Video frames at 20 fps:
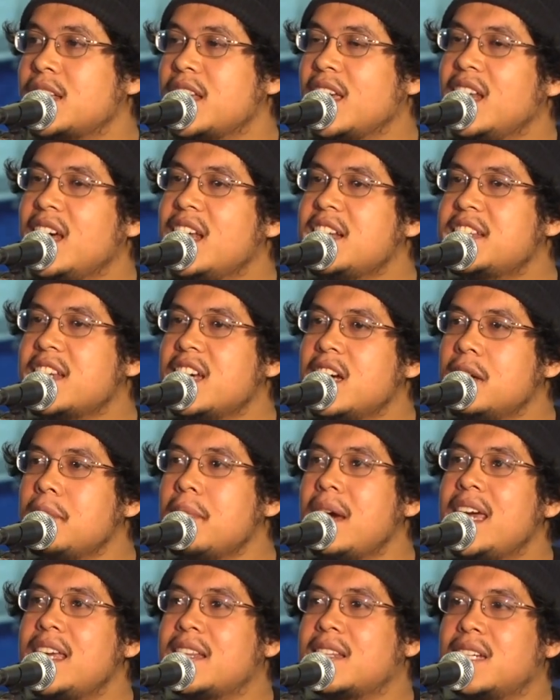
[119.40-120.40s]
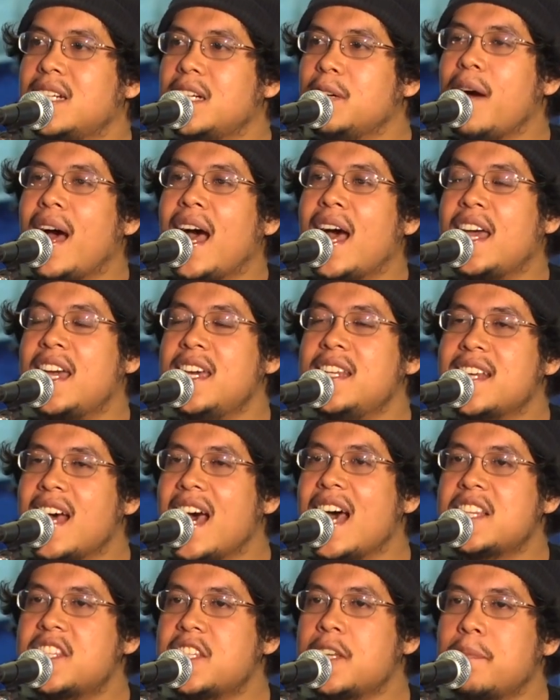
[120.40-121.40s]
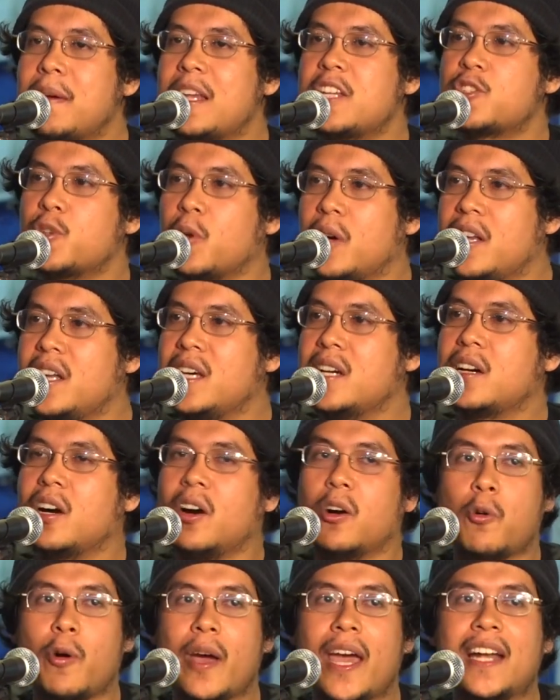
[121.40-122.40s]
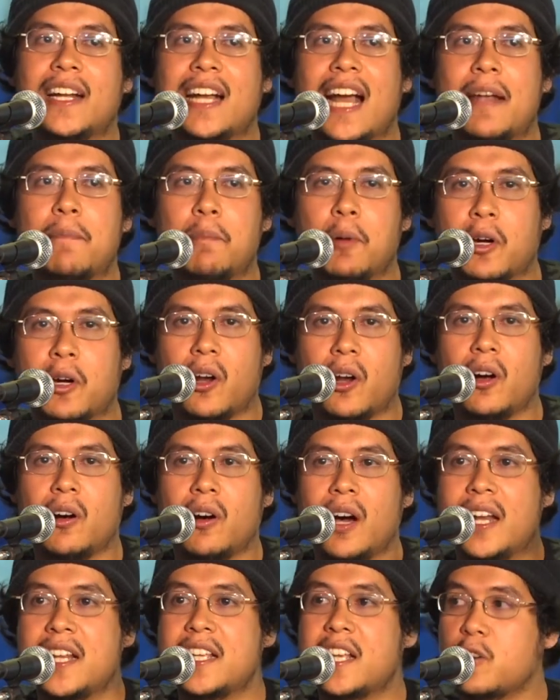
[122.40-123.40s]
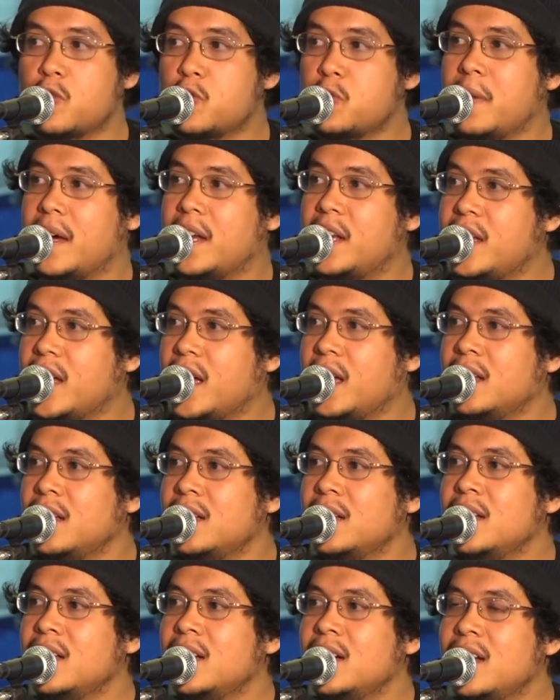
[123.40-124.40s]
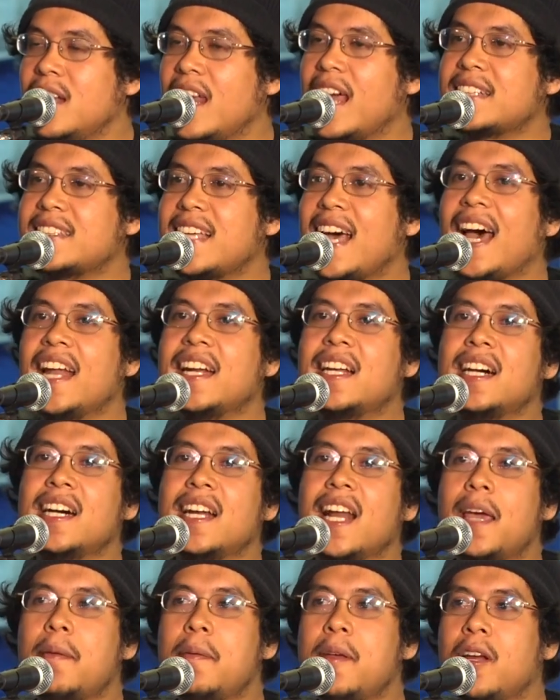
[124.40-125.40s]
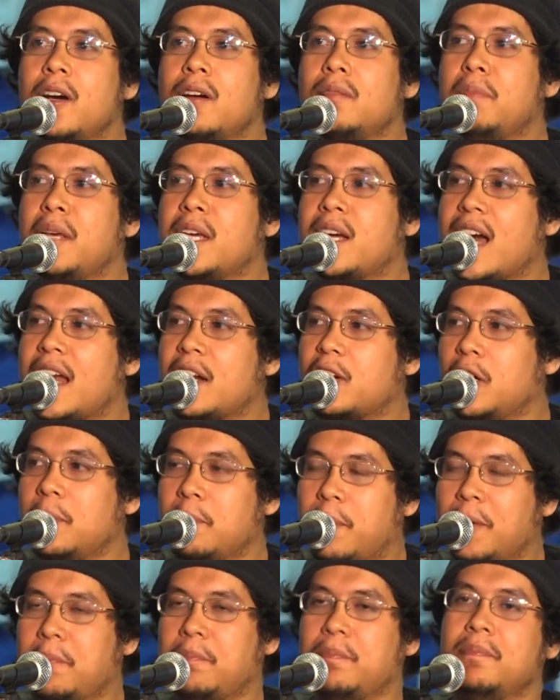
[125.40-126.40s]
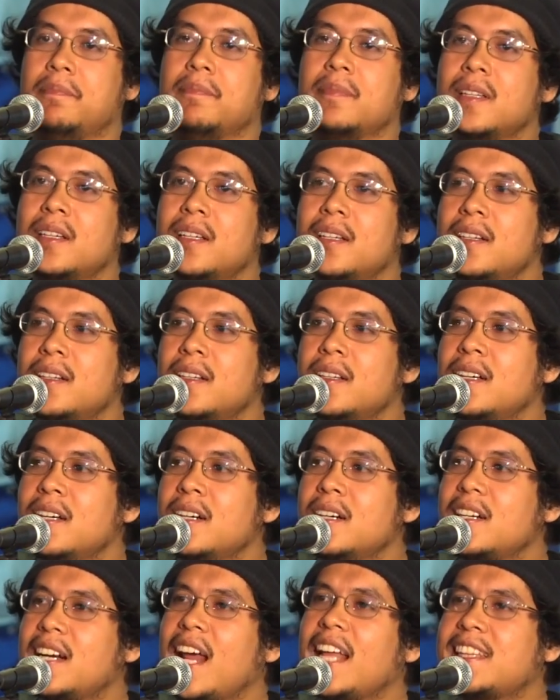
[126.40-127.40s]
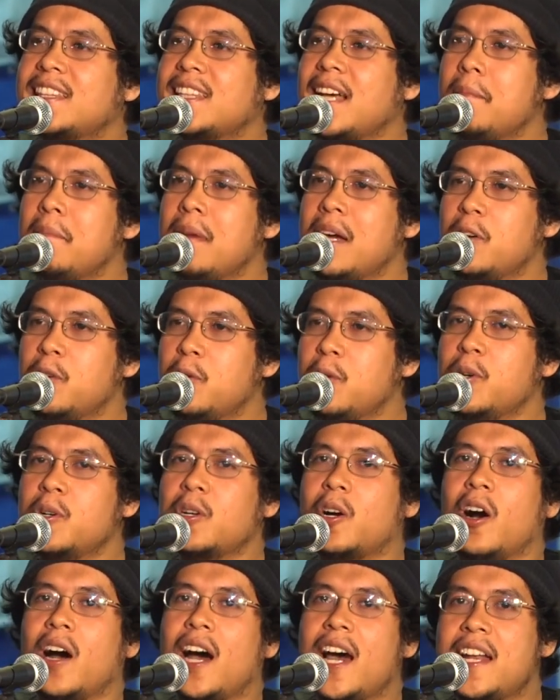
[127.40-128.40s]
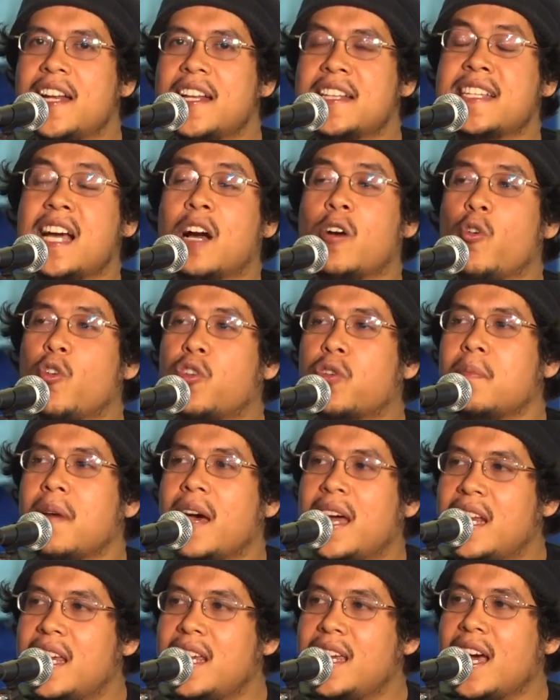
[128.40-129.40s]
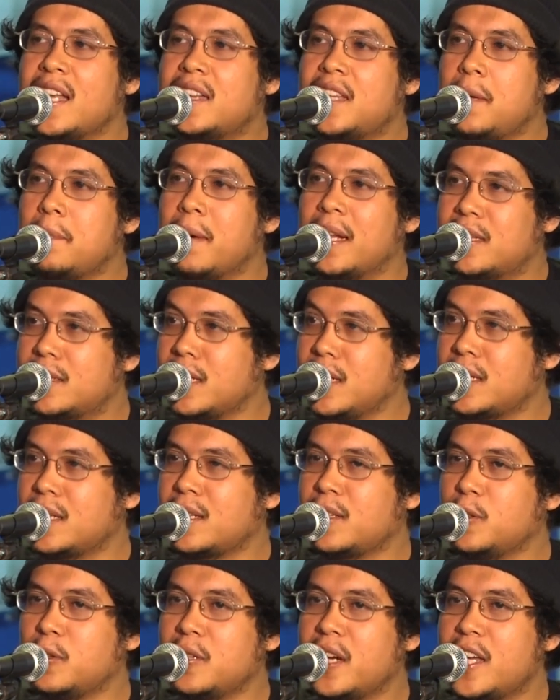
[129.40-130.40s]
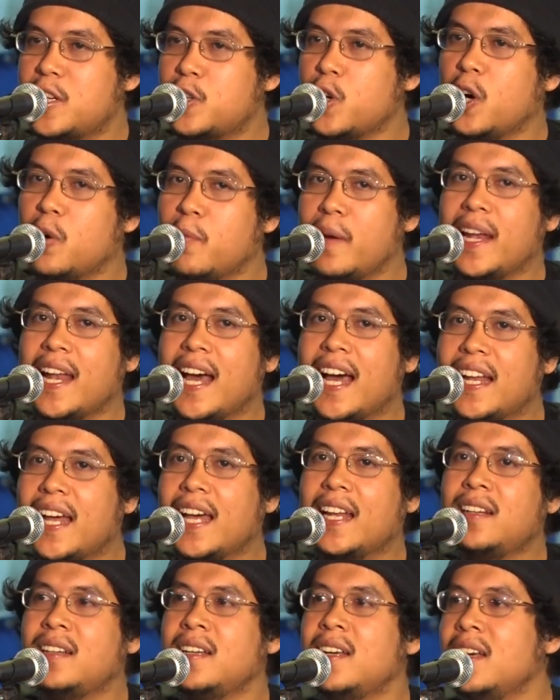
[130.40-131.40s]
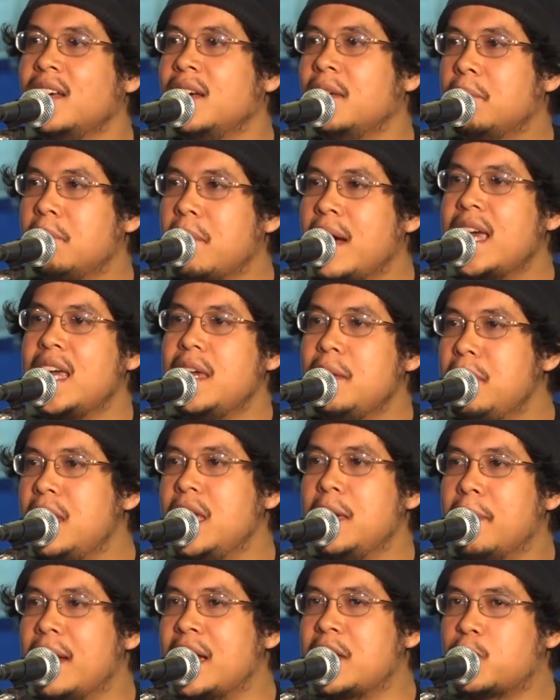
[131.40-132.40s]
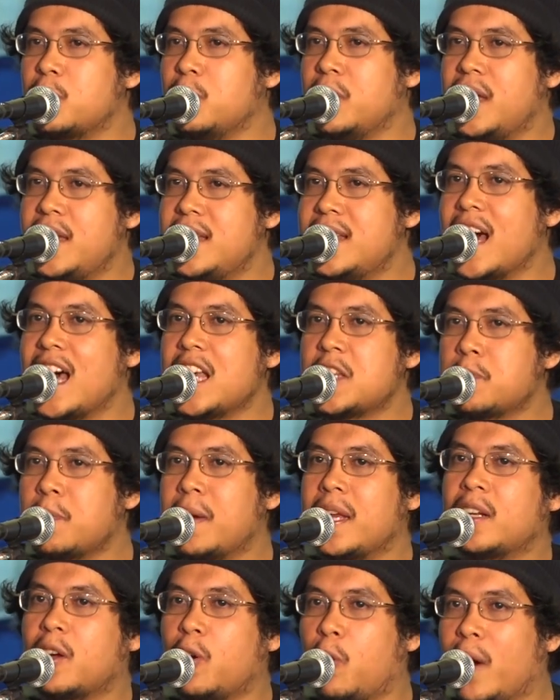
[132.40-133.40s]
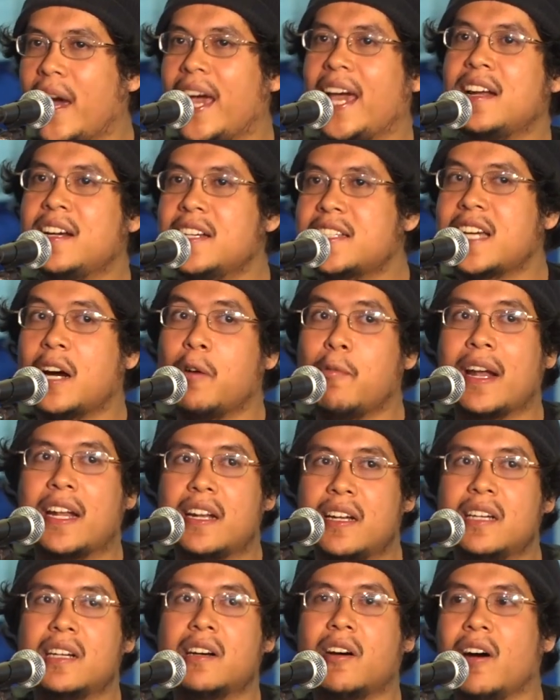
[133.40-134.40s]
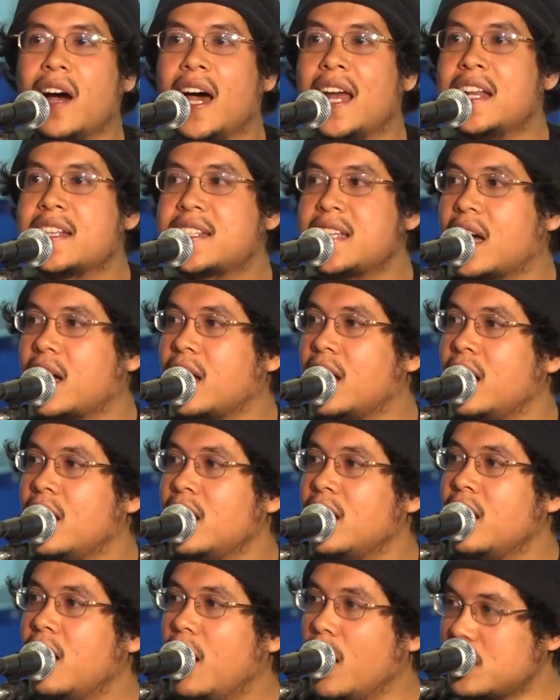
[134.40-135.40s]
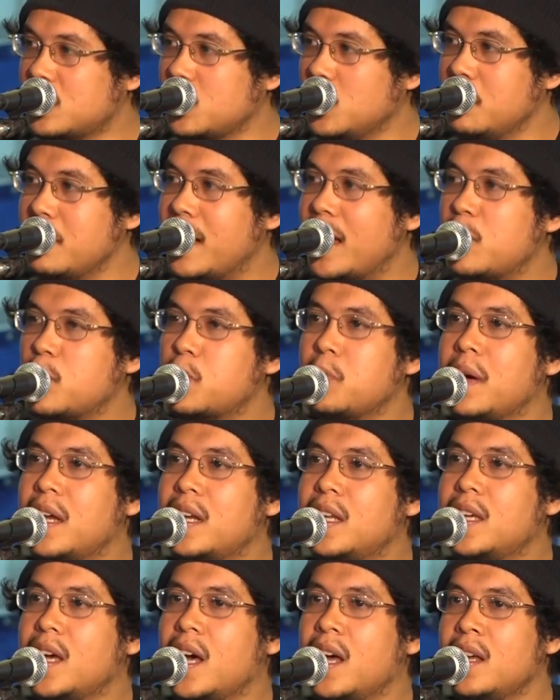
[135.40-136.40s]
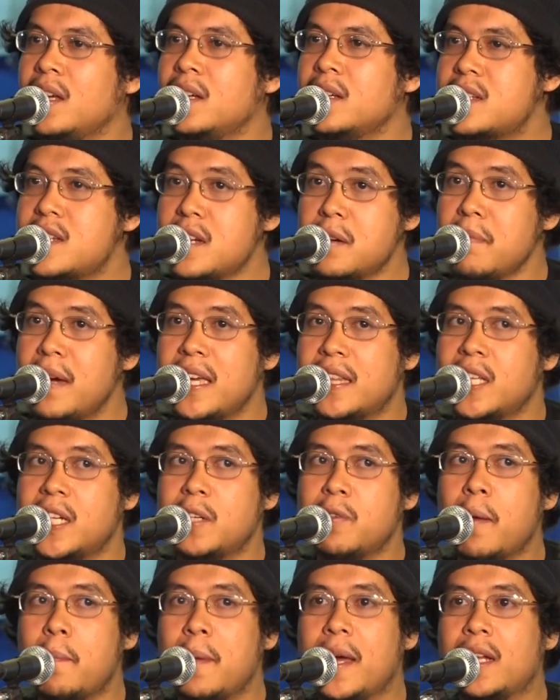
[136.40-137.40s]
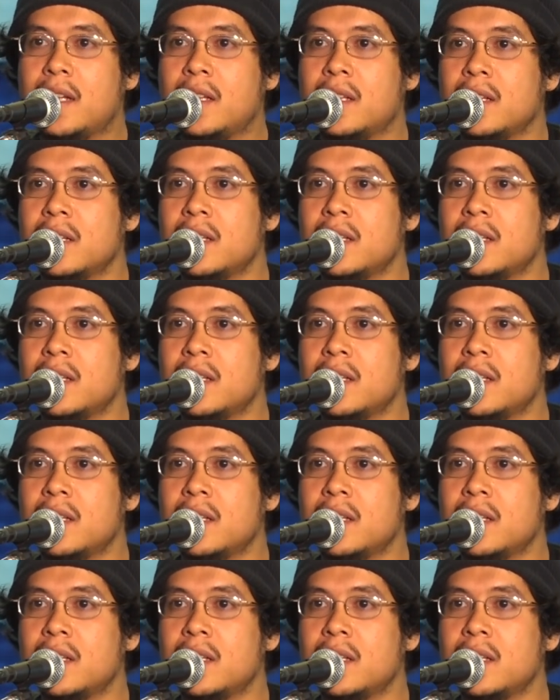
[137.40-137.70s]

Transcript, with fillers: ฉะนั้นจึงไม่ถือว่าฮิญาซเนี่ยเป็นส่วนหนึ่งของแคว้นการครองของอาณาจักรอุสมานียะห์หลักฐานคืออะไรพี่น้องมีการค้นพบรัฐธรรมนูญของอาณาจักรอุสมานียะห์ที่บันทึกอยู่ในช่วงเวลานั้นไม่มีบรรจุฮิญาซเป็นแคว้นหรือจังหวัดหนึ่งของอาณาจักรออตโตมันอุสมานียะห์จึงไม่ถือว่าเป็น